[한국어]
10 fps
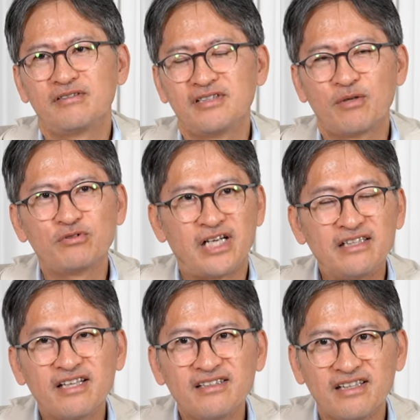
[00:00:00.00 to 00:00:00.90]
근데 그 사람도
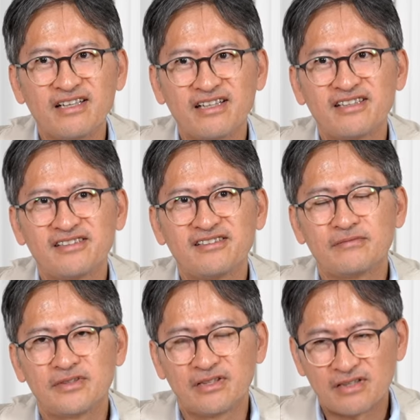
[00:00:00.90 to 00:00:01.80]
잘 텐데.
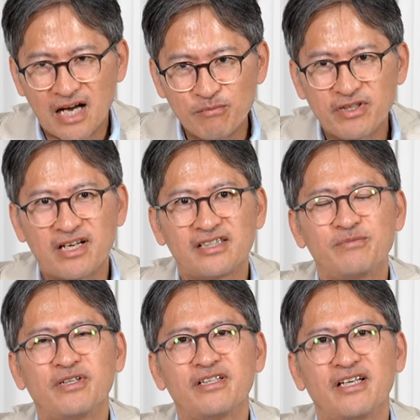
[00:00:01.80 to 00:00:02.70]
근데 다음날 아침에